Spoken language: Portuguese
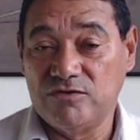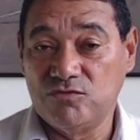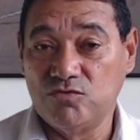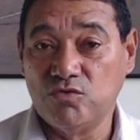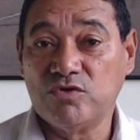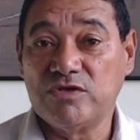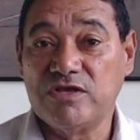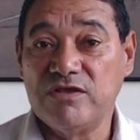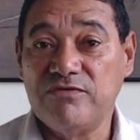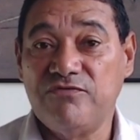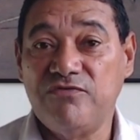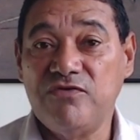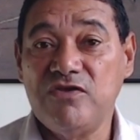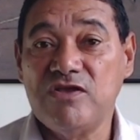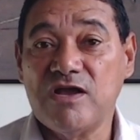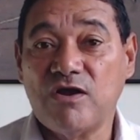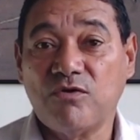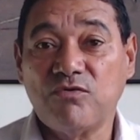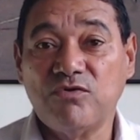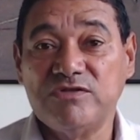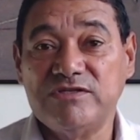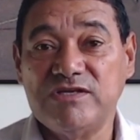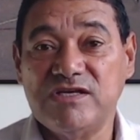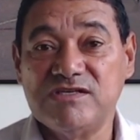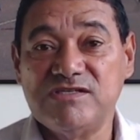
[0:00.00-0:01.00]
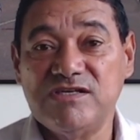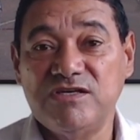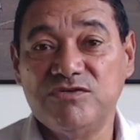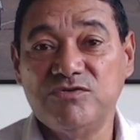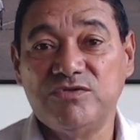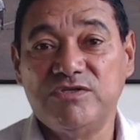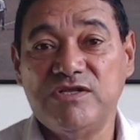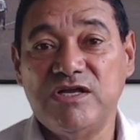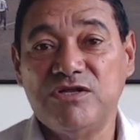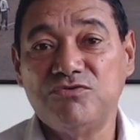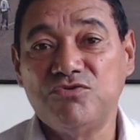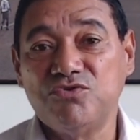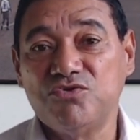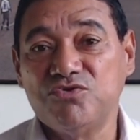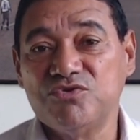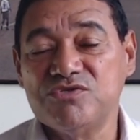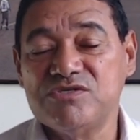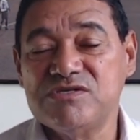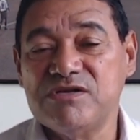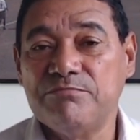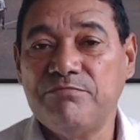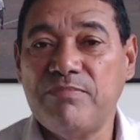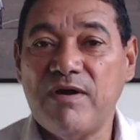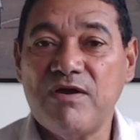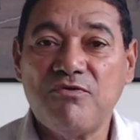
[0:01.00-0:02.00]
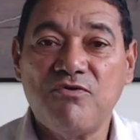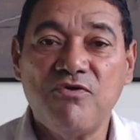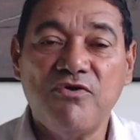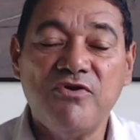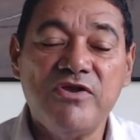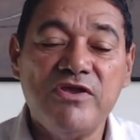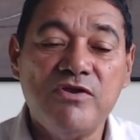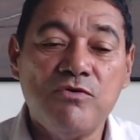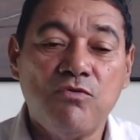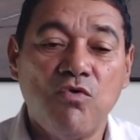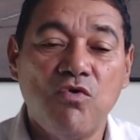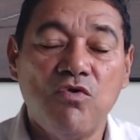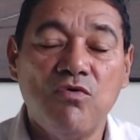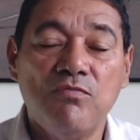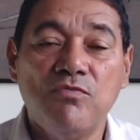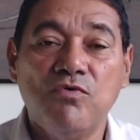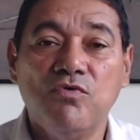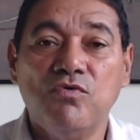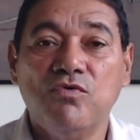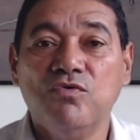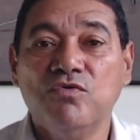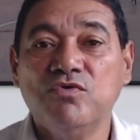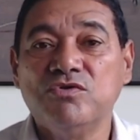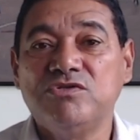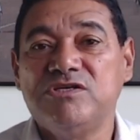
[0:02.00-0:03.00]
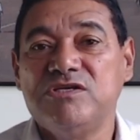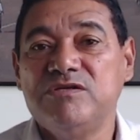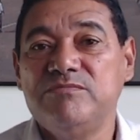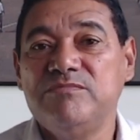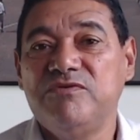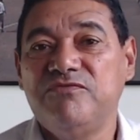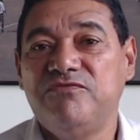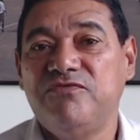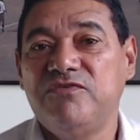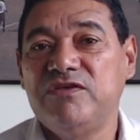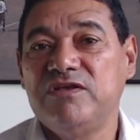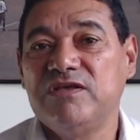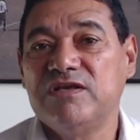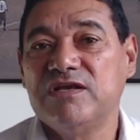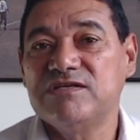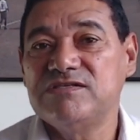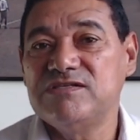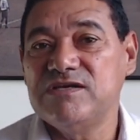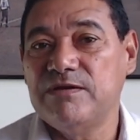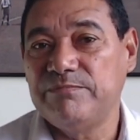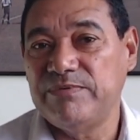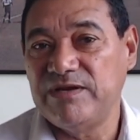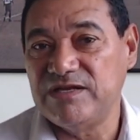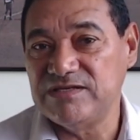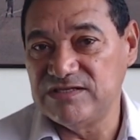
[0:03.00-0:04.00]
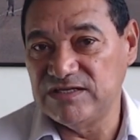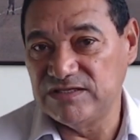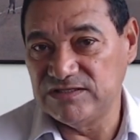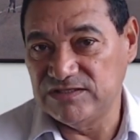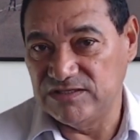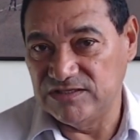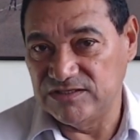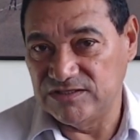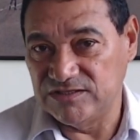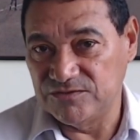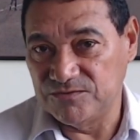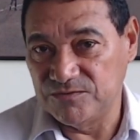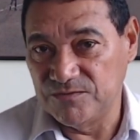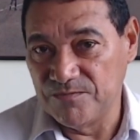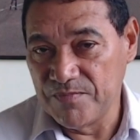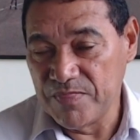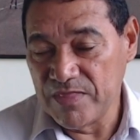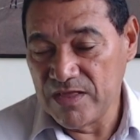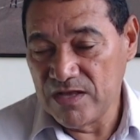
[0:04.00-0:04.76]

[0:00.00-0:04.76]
do que vinha acontecendo dentro do Sampaio Correia, como o time vinha se apresentando.